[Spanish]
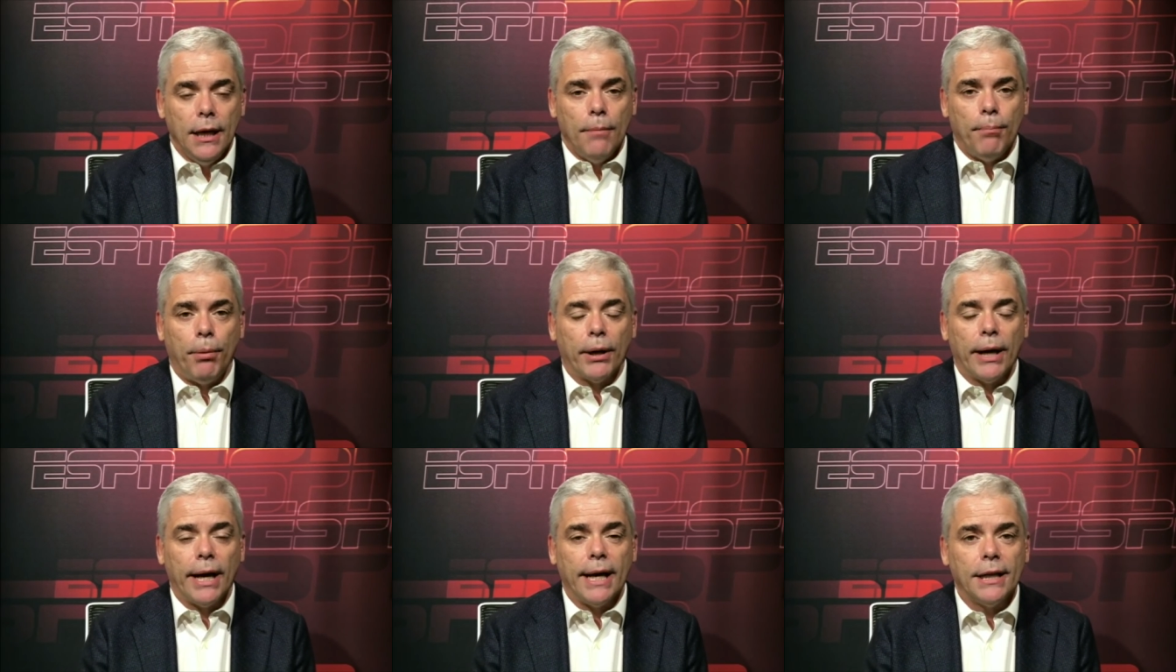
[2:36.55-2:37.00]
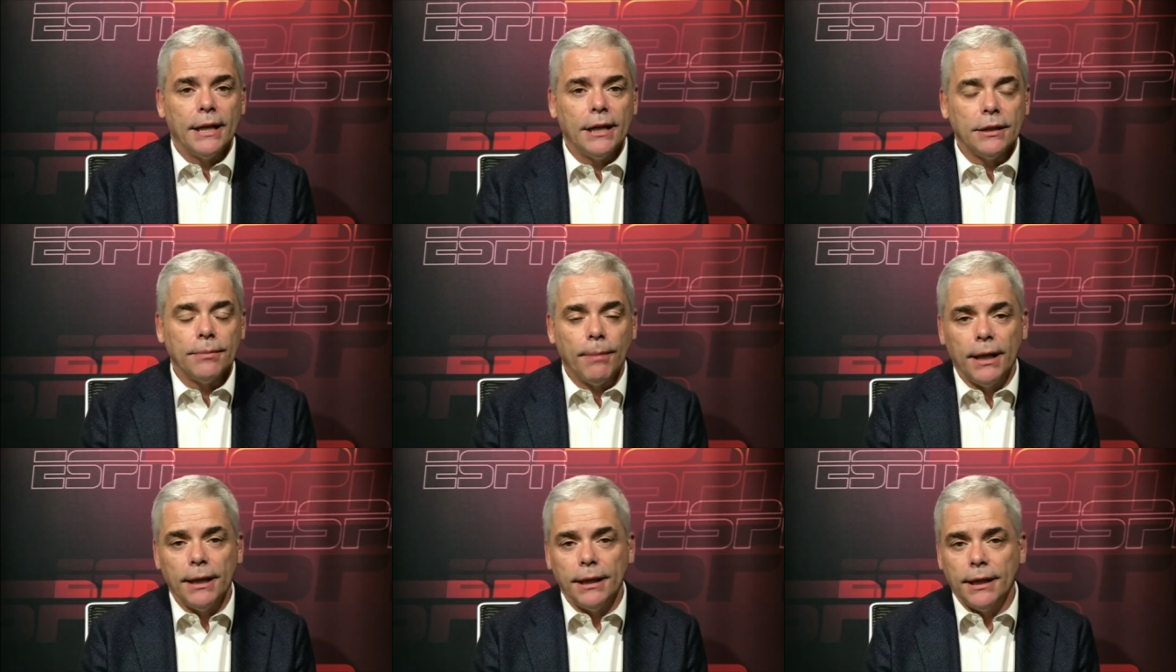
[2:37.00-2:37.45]
por ahí
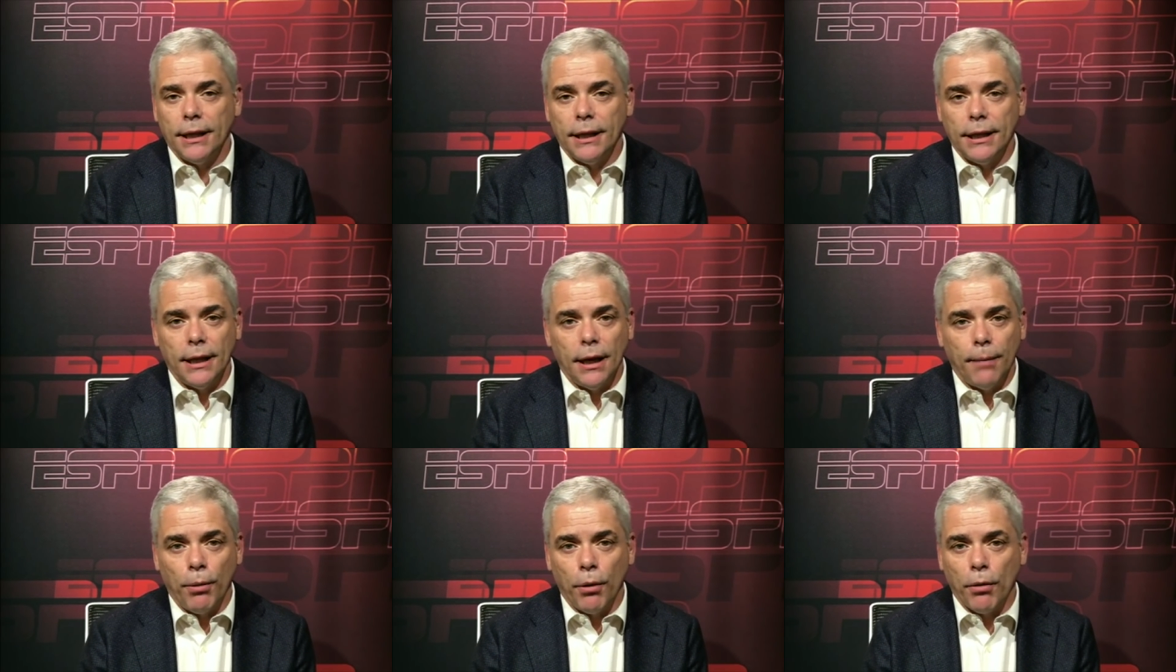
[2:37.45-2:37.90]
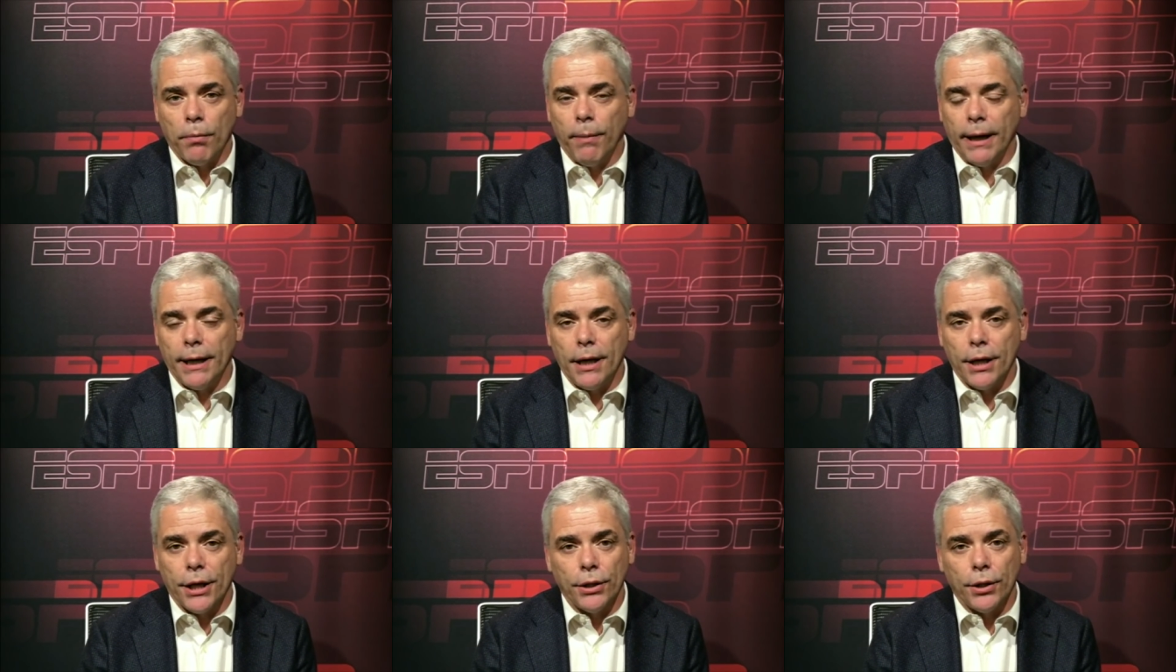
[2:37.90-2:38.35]
Griezmann. Tienen a Pogba
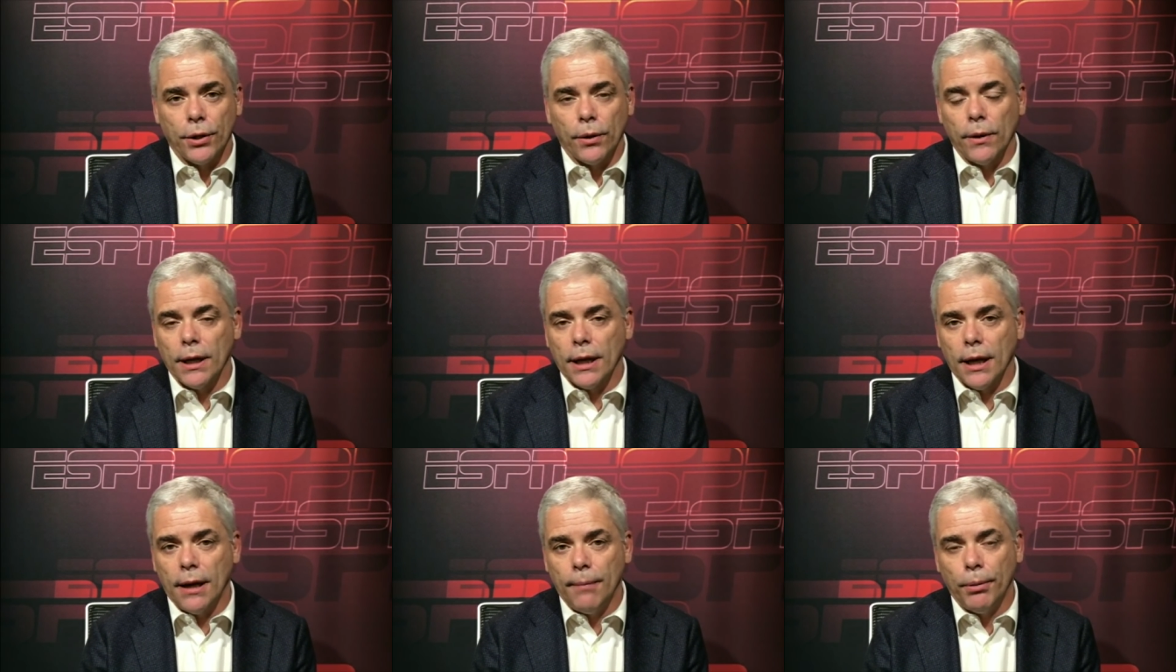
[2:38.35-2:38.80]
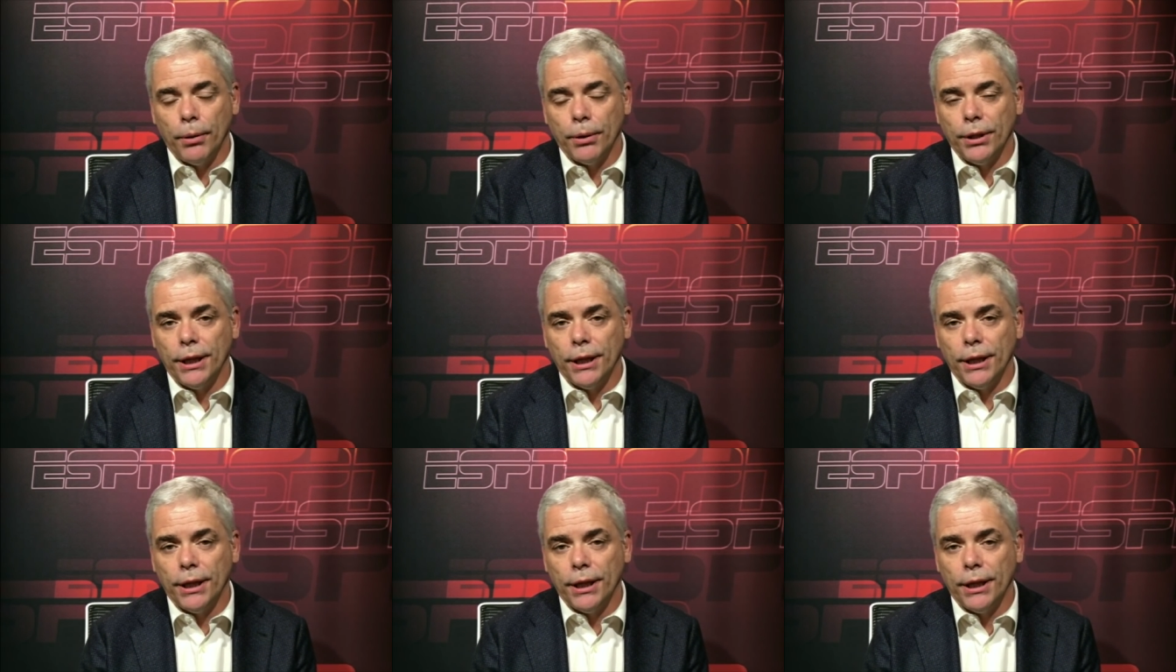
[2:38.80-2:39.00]
en el centro del campo.